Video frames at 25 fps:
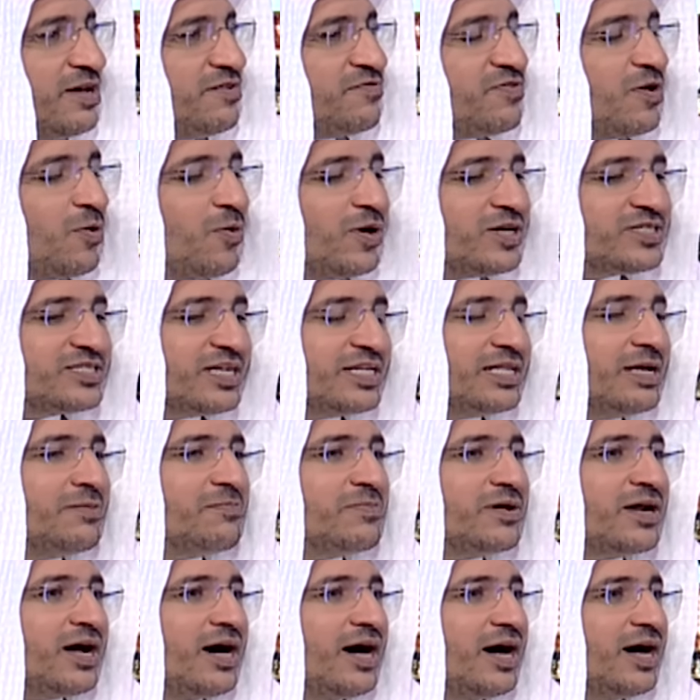فوجد
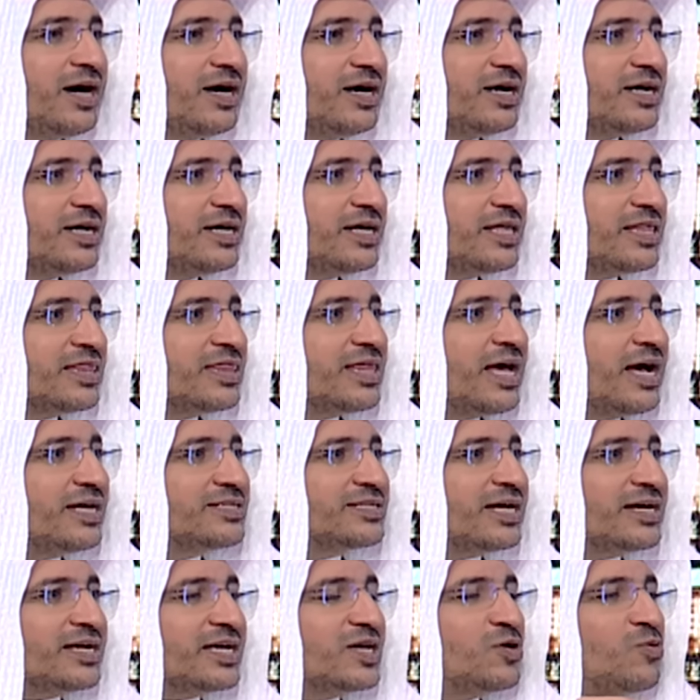امراه
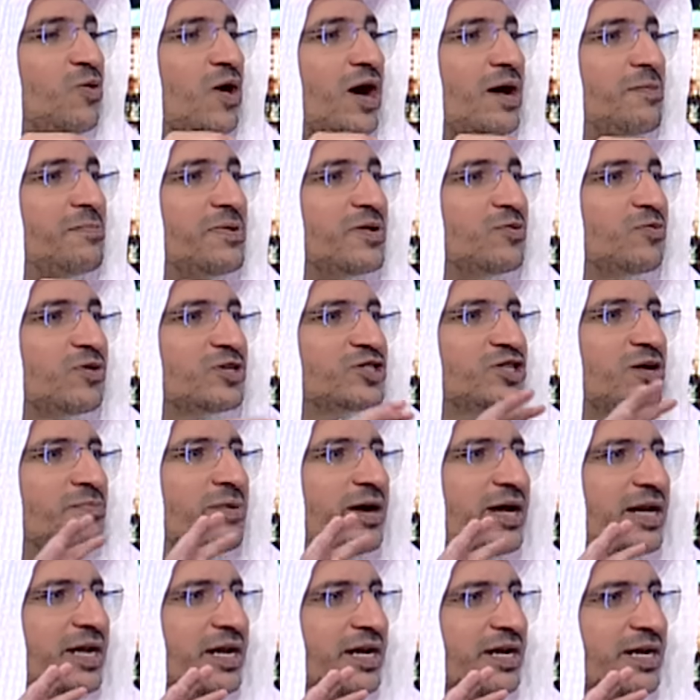ذات قوام
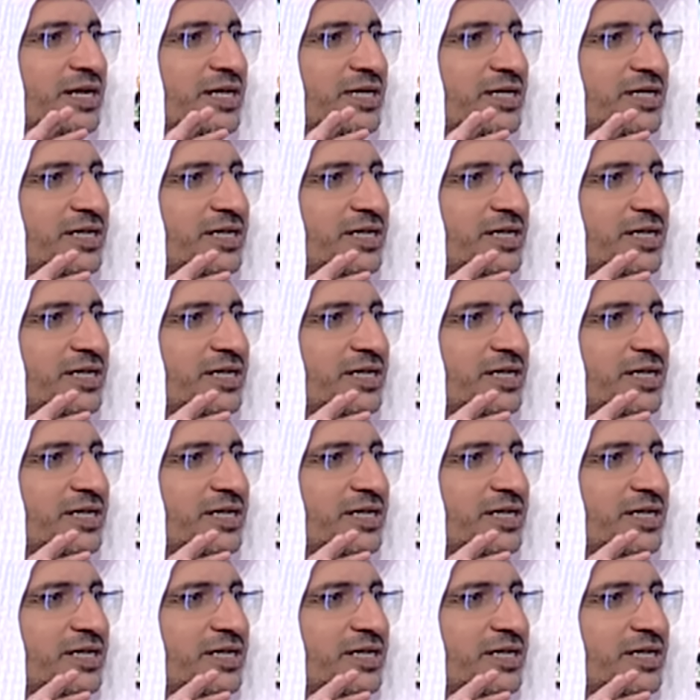وجمال